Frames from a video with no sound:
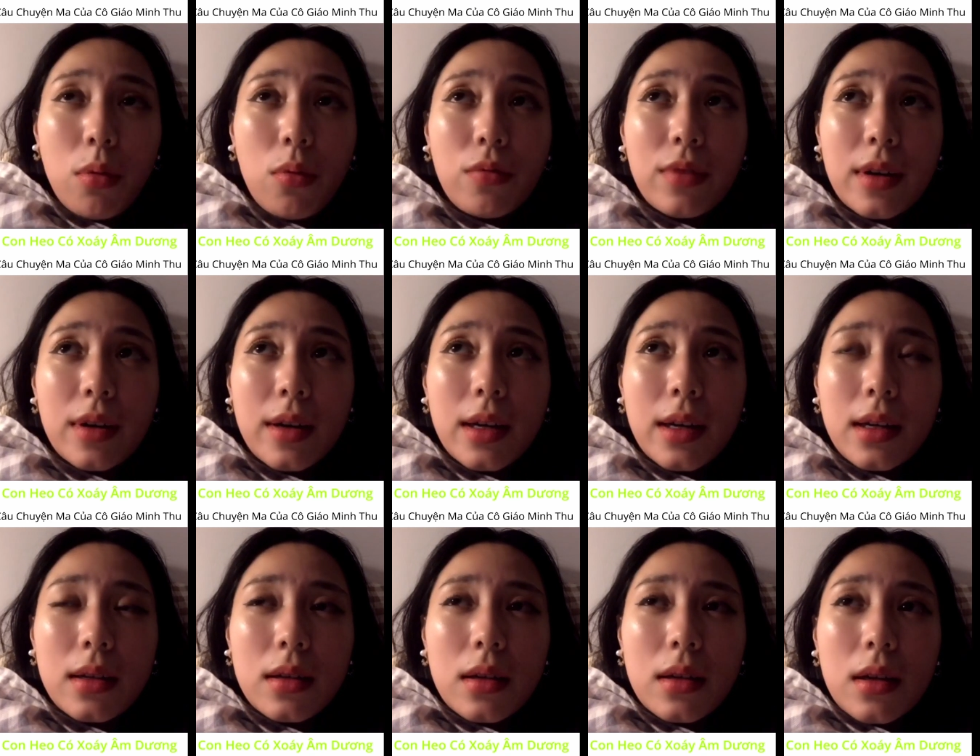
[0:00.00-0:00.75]
cùng
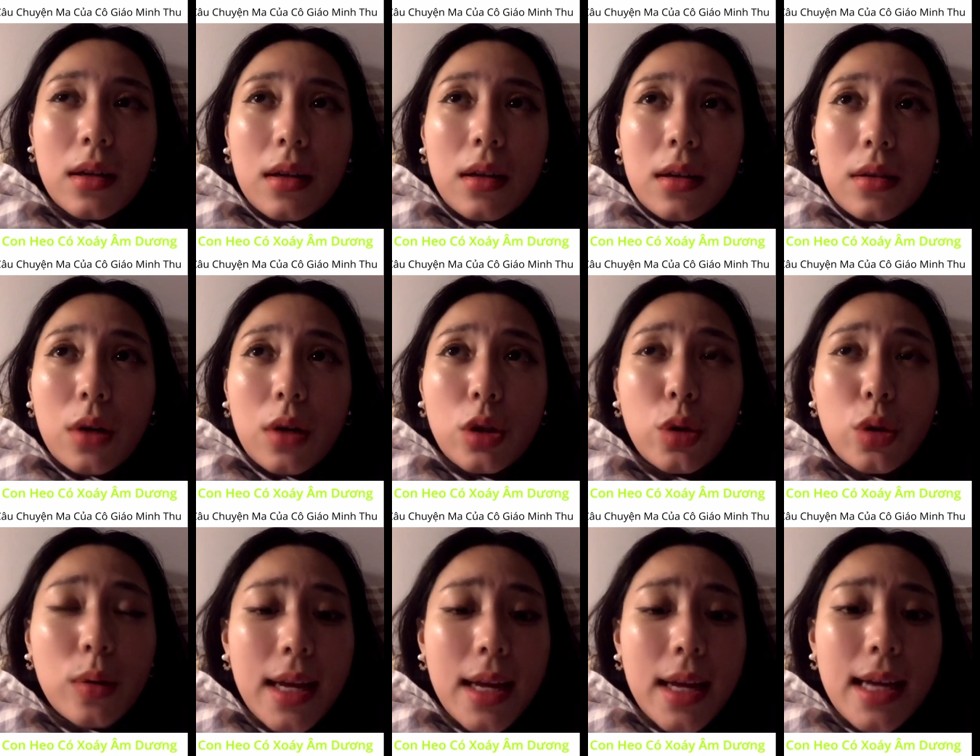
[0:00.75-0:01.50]
với,
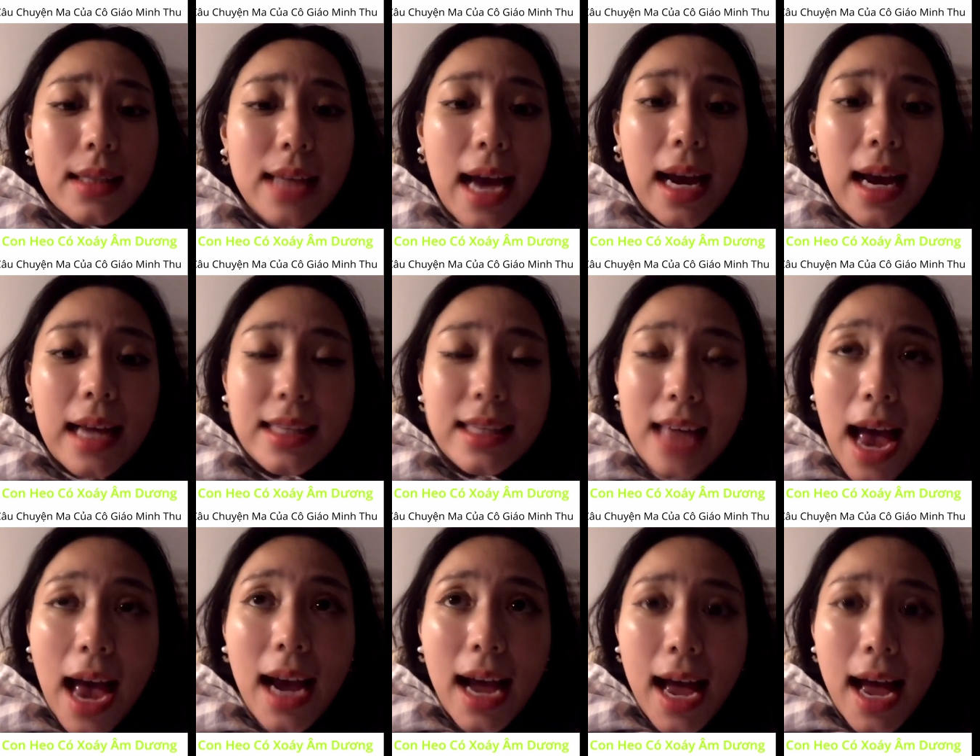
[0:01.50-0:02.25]
nói chung là đi sang
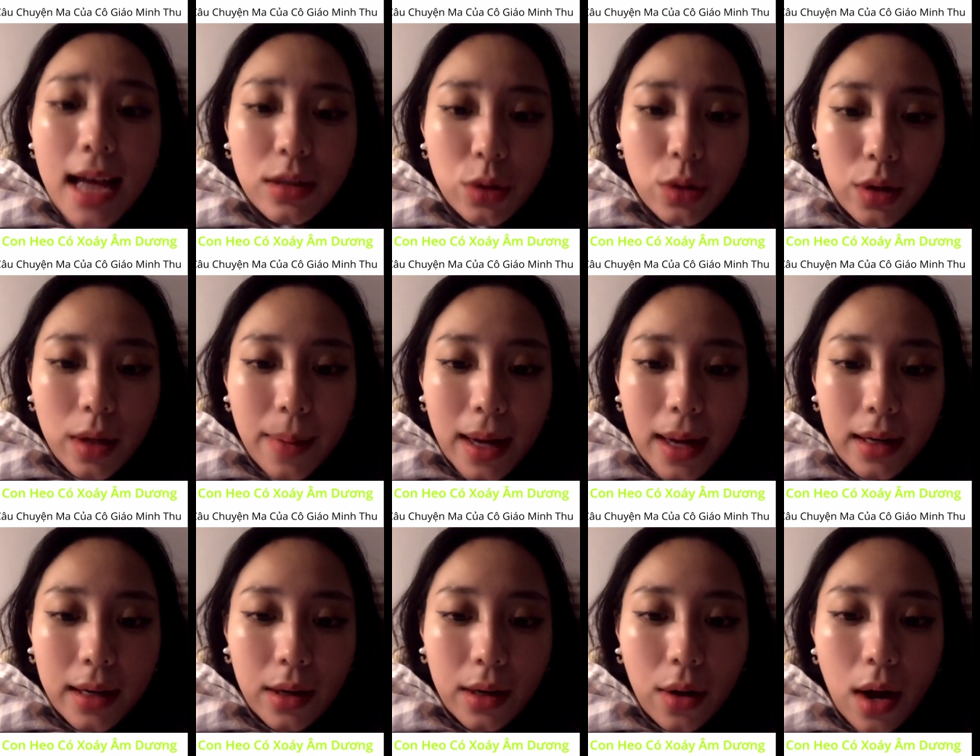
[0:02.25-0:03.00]
xã khác rồi các
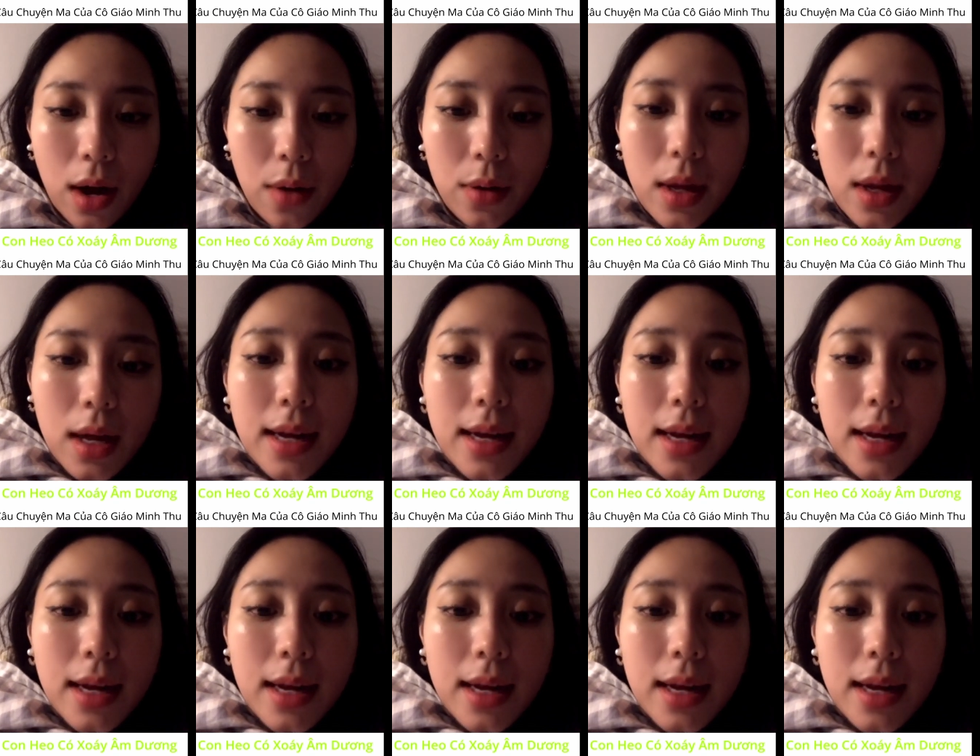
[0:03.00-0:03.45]
bạn hiểu không?